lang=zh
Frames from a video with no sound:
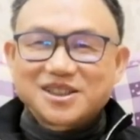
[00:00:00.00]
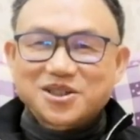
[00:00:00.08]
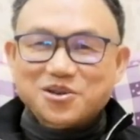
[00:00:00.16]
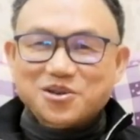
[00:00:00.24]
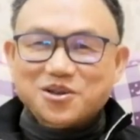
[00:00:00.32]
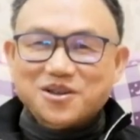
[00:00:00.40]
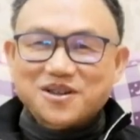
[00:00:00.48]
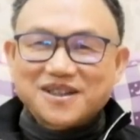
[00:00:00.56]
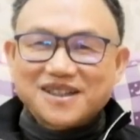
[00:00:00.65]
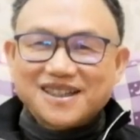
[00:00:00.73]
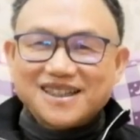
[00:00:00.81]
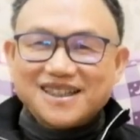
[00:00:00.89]
就
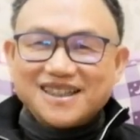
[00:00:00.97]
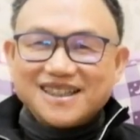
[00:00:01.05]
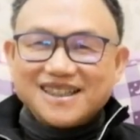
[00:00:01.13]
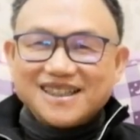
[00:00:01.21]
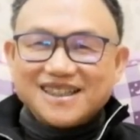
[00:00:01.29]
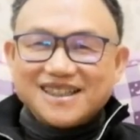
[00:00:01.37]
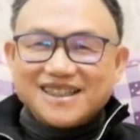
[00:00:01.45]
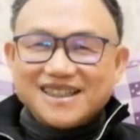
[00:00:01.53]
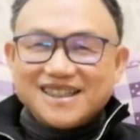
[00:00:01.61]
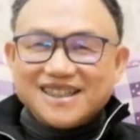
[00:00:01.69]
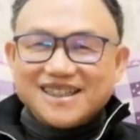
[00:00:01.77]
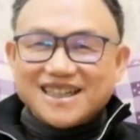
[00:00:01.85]

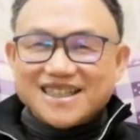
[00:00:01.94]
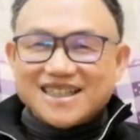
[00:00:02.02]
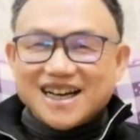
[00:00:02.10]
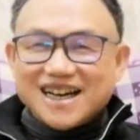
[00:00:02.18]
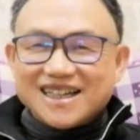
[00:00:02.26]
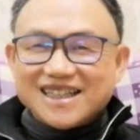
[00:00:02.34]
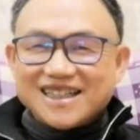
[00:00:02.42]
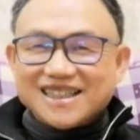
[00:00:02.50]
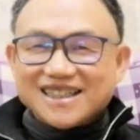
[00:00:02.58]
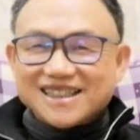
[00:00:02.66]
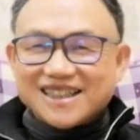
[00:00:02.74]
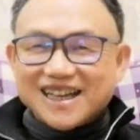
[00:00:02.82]
现在
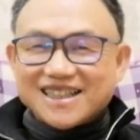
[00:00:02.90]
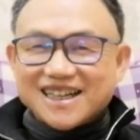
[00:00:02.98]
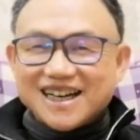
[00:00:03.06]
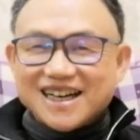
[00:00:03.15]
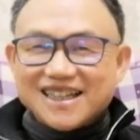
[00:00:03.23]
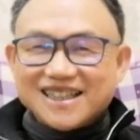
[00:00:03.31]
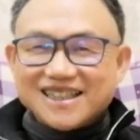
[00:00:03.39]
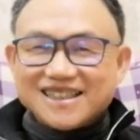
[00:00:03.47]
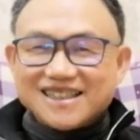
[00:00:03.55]
和大家